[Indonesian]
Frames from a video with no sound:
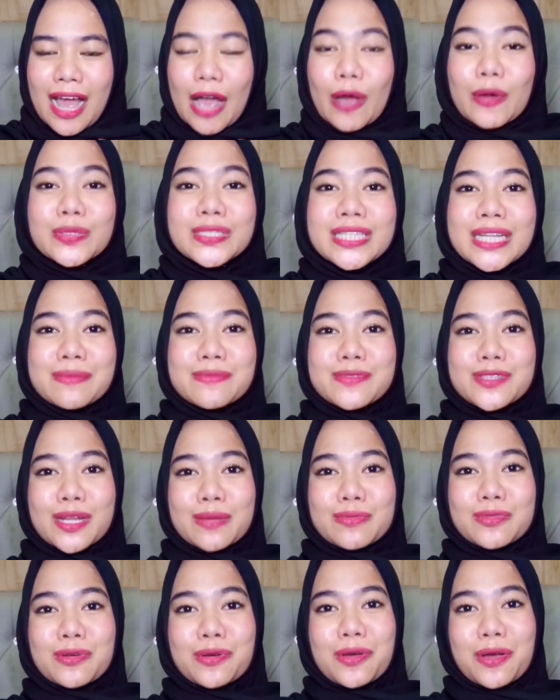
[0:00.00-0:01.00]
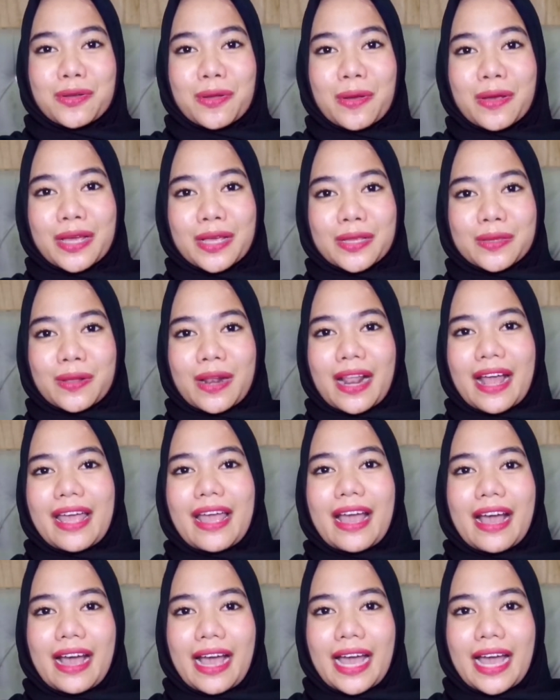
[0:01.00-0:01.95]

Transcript: aku serem-serem juga dong gitu lah ya